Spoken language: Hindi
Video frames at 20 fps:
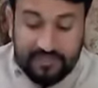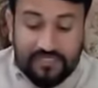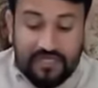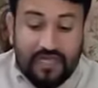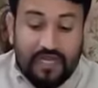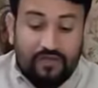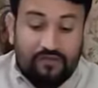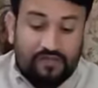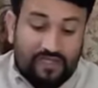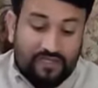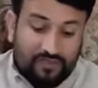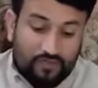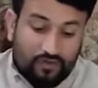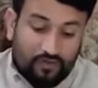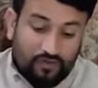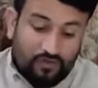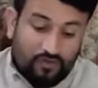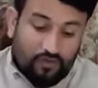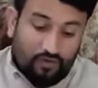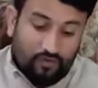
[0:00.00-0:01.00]
इसके अलावा
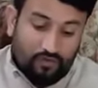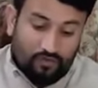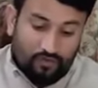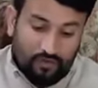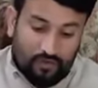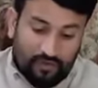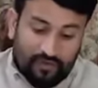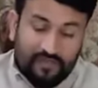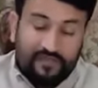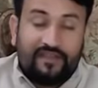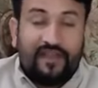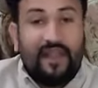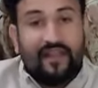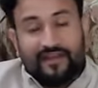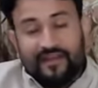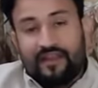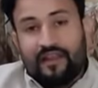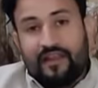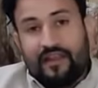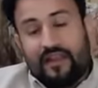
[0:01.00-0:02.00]
साथियों जो
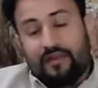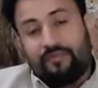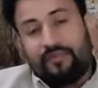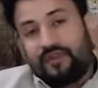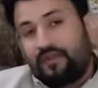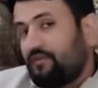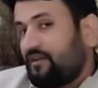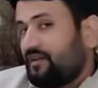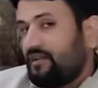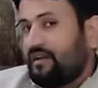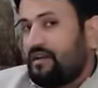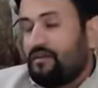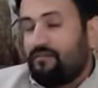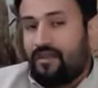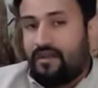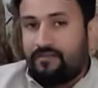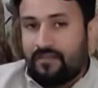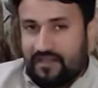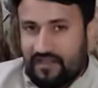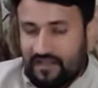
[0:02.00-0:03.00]
टेक्निकल हेल्पर की भर्ती के लिए
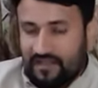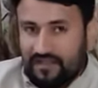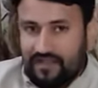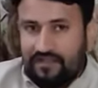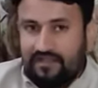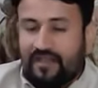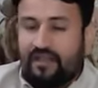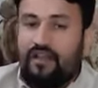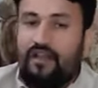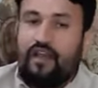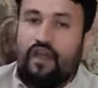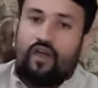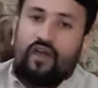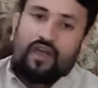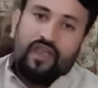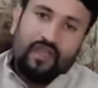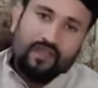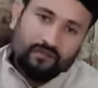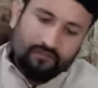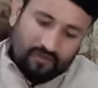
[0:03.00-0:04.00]
मैंने बता दिया था
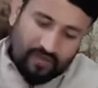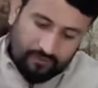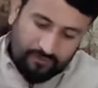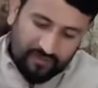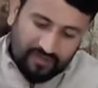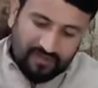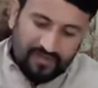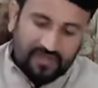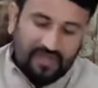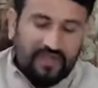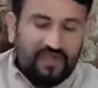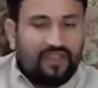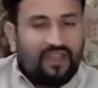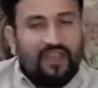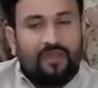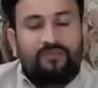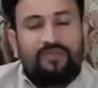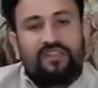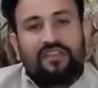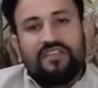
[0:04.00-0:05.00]
एक अभ्यर्थी कह रहे हैं
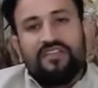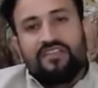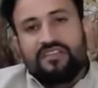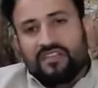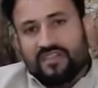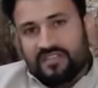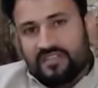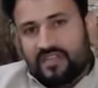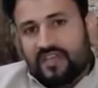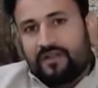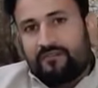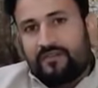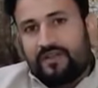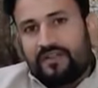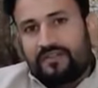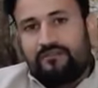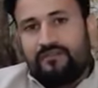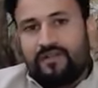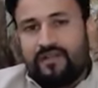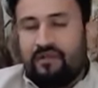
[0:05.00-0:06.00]
कि हमें तीन से चार
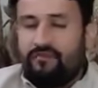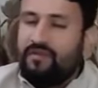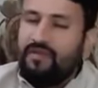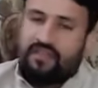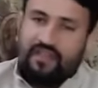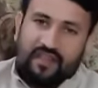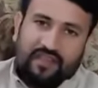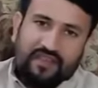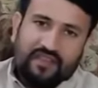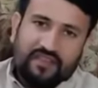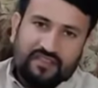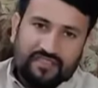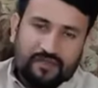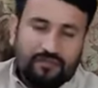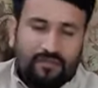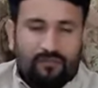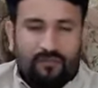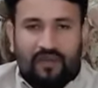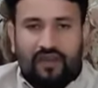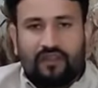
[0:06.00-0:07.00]
पांच महीने हमें तैयारी का
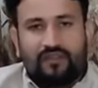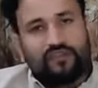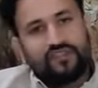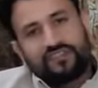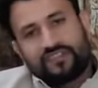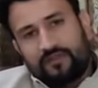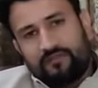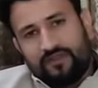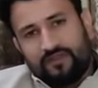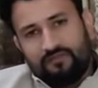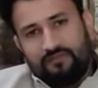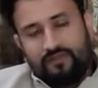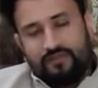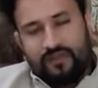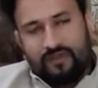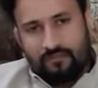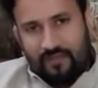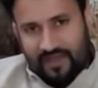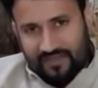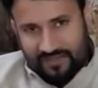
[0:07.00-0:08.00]
समय मिले तो इस संबंध में
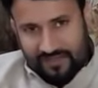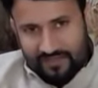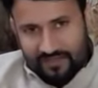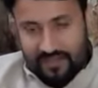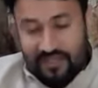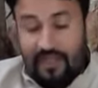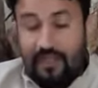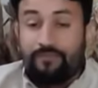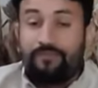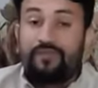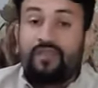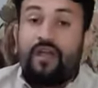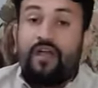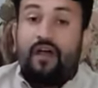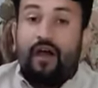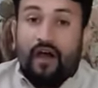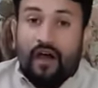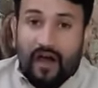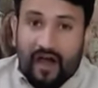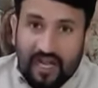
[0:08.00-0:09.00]
मैंने बात रखती है
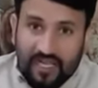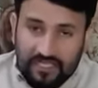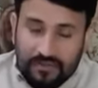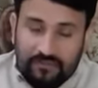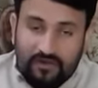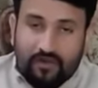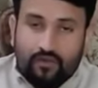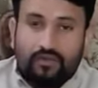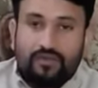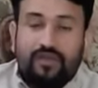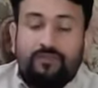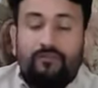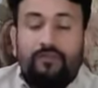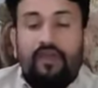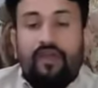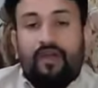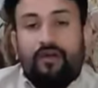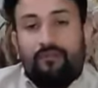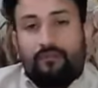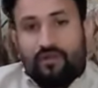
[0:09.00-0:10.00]
आज मैं खुद
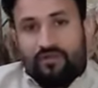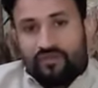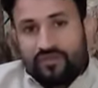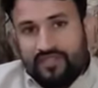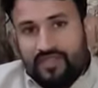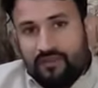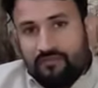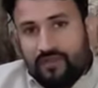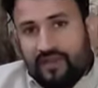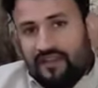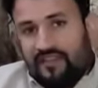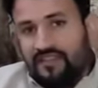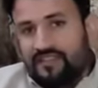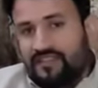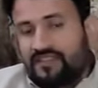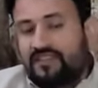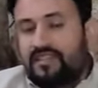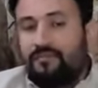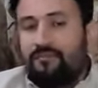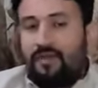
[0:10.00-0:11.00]
बवर सिंह भाटी
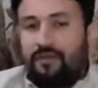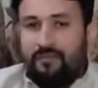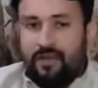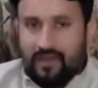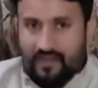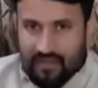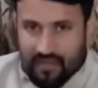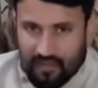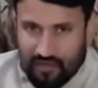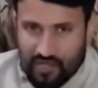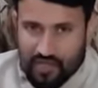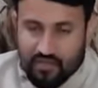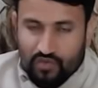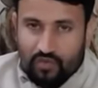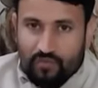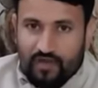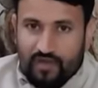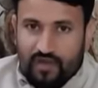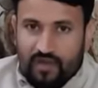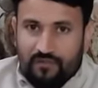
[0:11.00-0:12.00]
जी से मैं मिलकर आया हूं
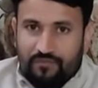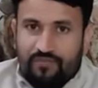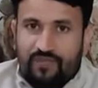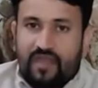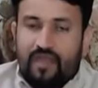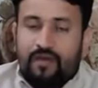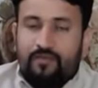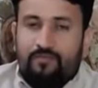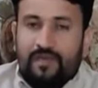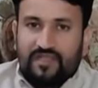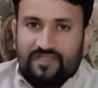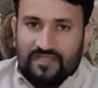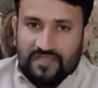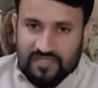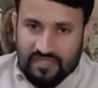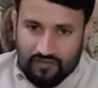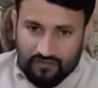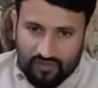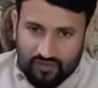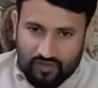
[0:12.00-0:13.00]
दोबारा भास्कर
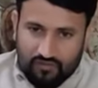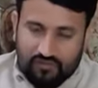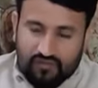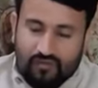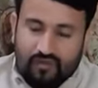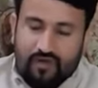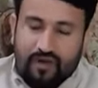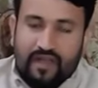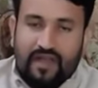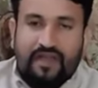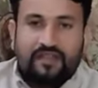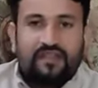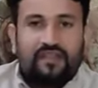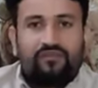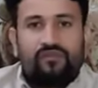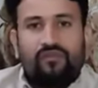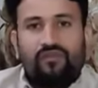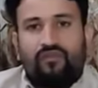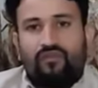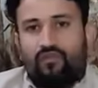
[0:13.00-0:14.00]
स्वामी जी को फोन लगाया था
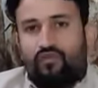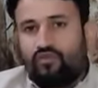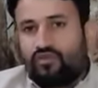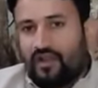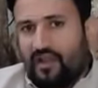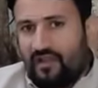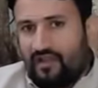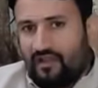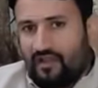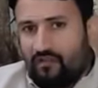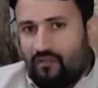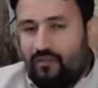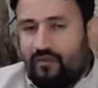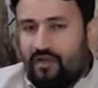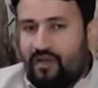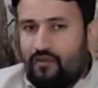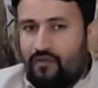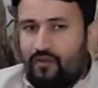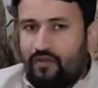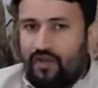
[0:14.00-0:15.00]
फोन उन्होंने उठाया नहीं
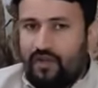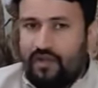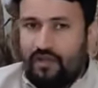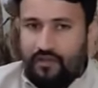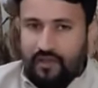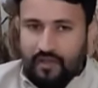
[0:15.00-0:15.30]
मीटिंग में होंगे